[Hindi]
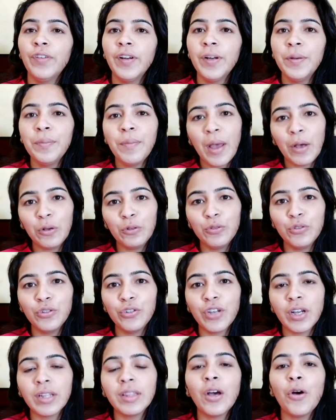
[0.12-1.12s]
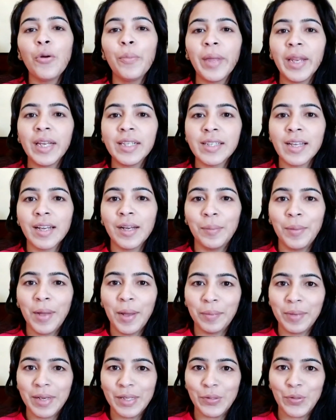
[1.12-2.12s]
फ्रेंड मैं हूं सुजाता और मेरे चैनल में
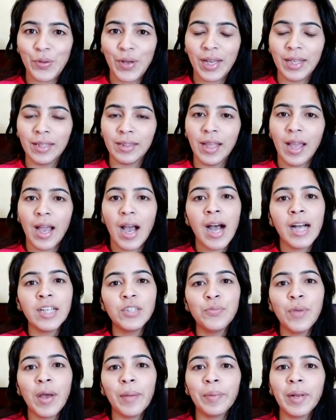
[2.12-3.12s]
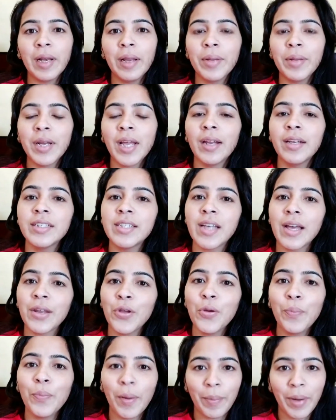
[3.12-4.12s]
आपका स्वागत है आज मैं आपके लिए बनाने जा रही
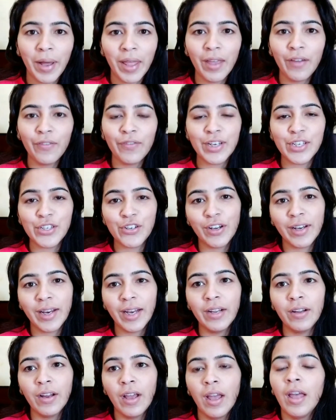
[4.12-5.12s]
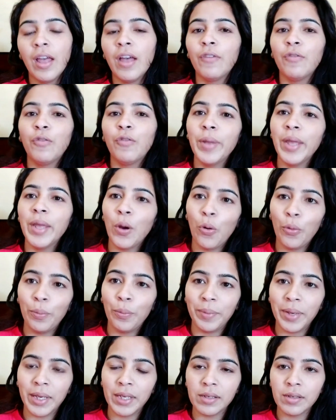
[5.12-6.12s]
हूँ पपाया फेशियल किट वो भी
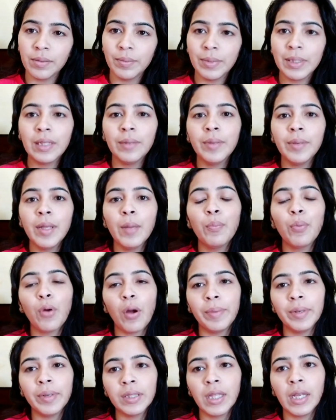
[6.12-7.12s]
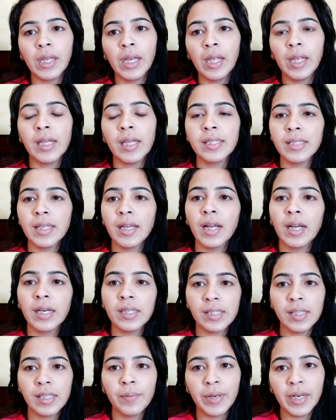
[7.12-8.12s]
होममेड मतलब ये प्रॉपर तरीके से घर
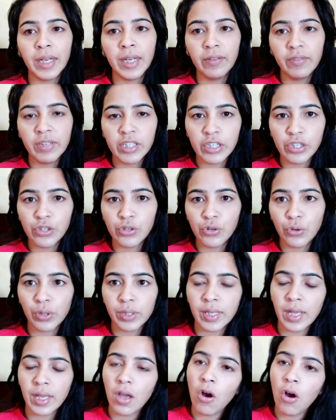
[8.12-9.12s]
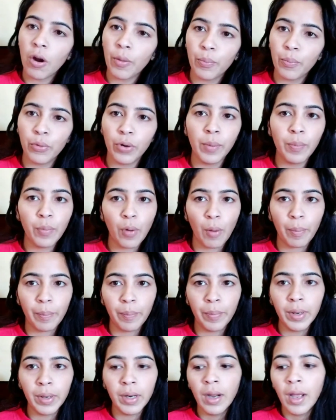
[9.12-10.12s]
से बनी हुई चीजों से है और पूरी
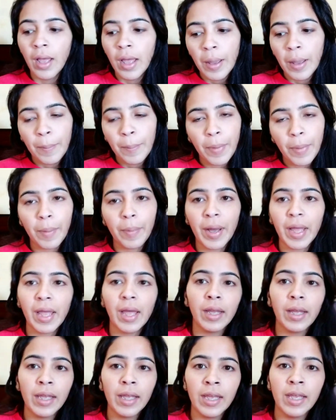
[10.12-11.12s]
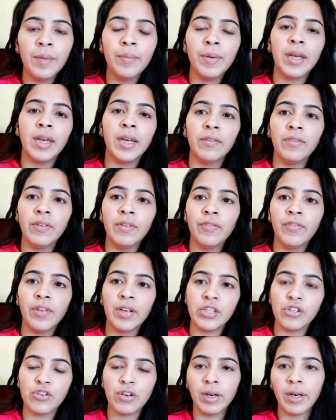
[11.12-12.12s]
प्रॉपर पपाया की ही बनी हुई
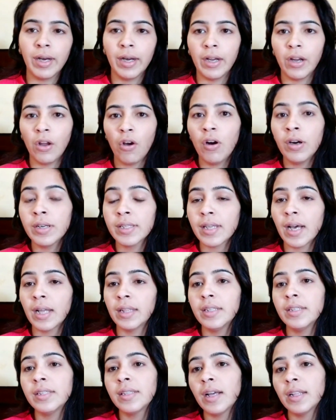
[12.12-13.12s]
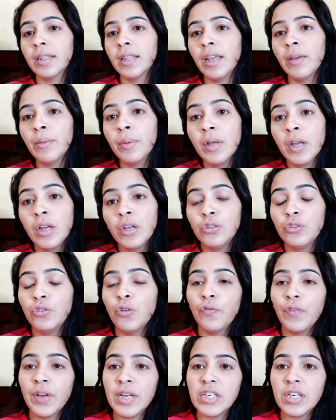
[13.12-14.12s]
फेशियल किट है और साथ ही साथ ये जो
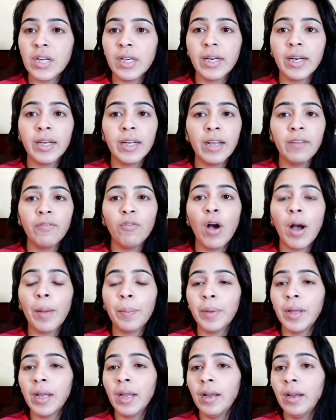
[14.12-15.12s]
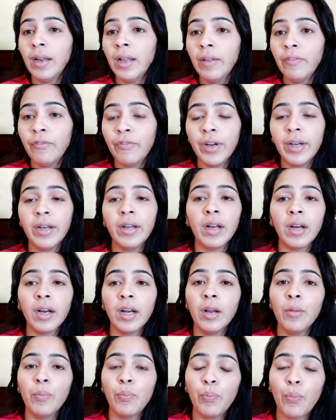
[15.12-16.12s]
फेशियल किट है वो आपके लिए विंटर
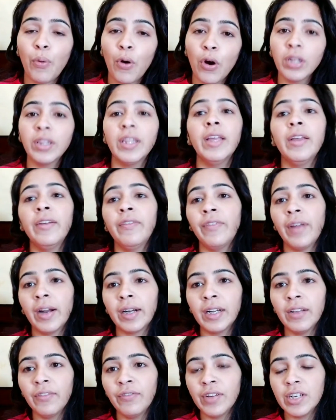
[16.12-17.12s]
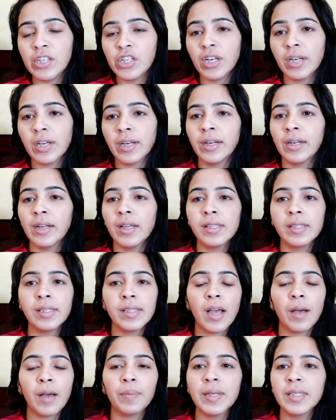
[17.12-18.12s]
के लिए बहुत ही इफेक्टिव फेशियल किट है
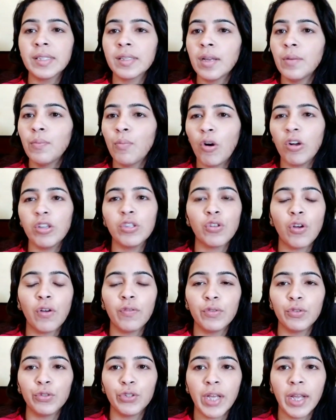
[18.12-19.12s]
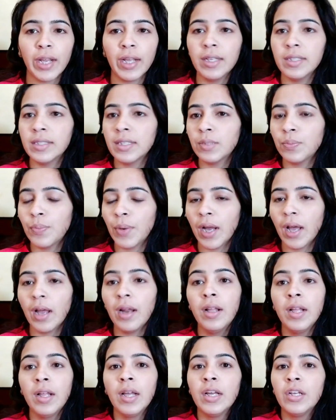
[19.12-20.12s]
इससे आपकी स्किन बहुत सॉफ्ट हो जाएगी जिस प्रकार
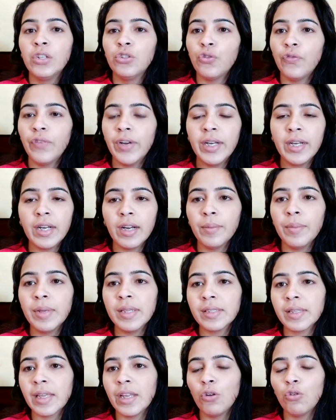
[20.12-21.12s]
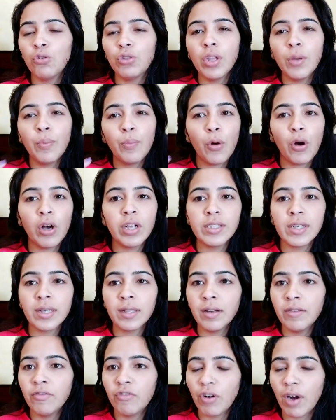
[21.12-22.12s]
जो विंटर में स्किन होती है बहुत
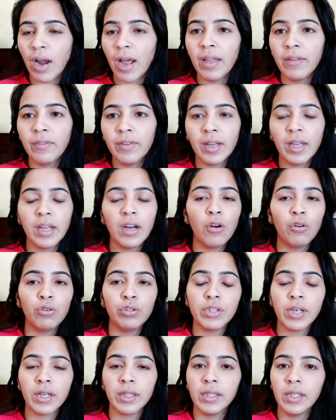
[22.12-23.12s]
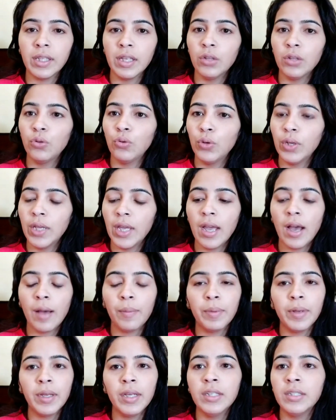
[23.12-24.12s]
ज्यादा ड्राई वगैरह हो जाती है तो ये
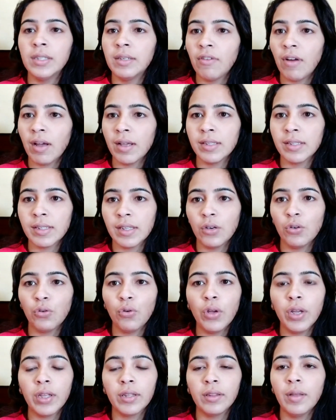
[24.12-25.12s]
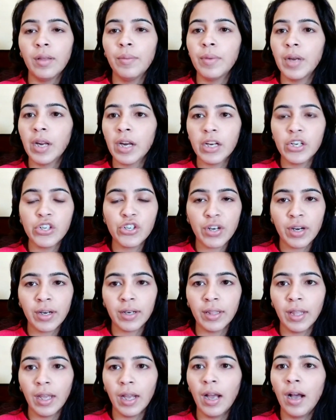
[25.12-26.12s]
आपकी ड्राई स्किन को एकदम नरिश कर
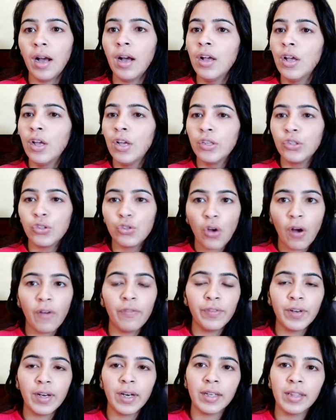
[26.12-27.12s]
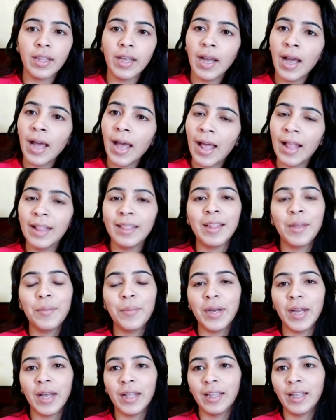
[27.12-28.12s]
देगा सॉफ्ट कर देगा हेल्दी
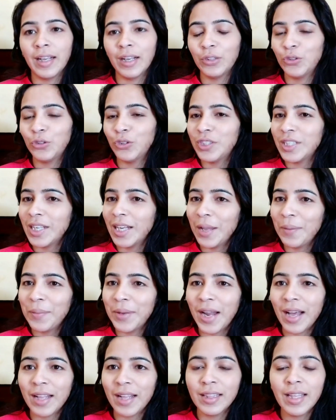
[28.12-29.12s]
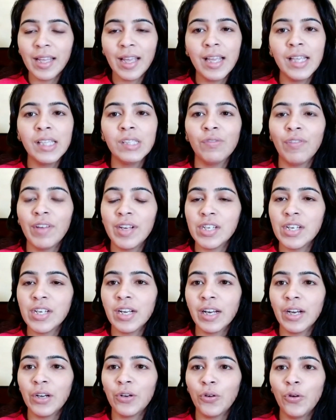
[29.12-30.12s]
बना देगा तो चलिए बनाते हैं इस फेशियल
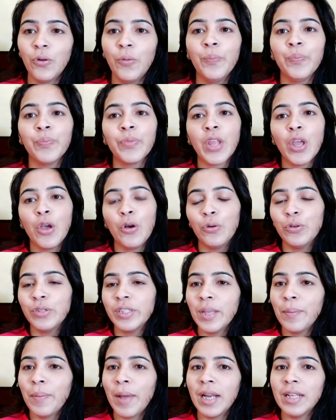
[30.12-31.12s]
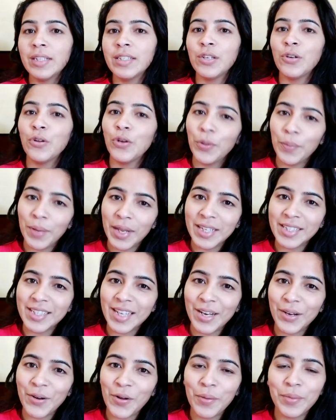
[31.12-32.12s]
किट को उससे पहले जिन्होंने मेरे
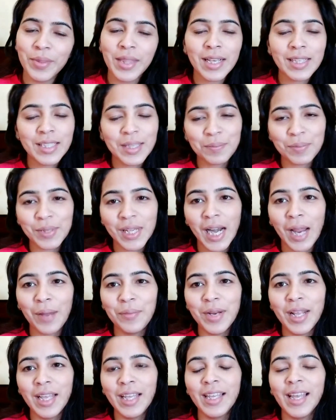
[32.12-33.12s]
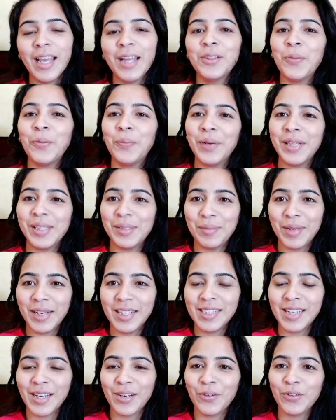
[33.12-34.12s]
चैनल को अभी तक सब्सक्राइब नहीं किया है तो प्लीज मेरे
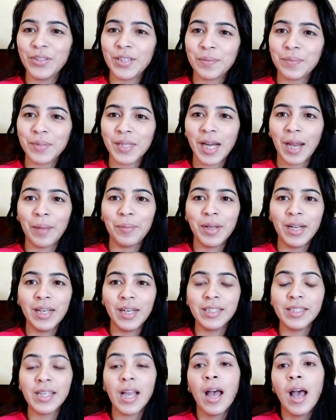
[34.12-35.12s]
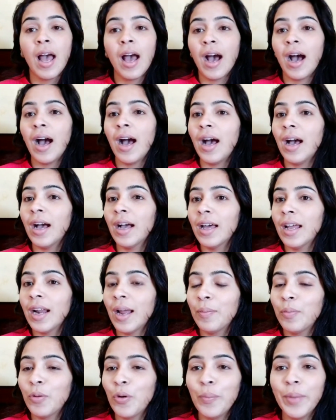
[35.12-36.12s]
चैनल को सब्सक्राइब कर लीजिए हाँ अगर
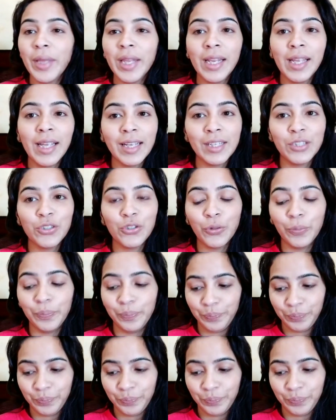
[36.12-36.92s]
आपको मेरी ये जो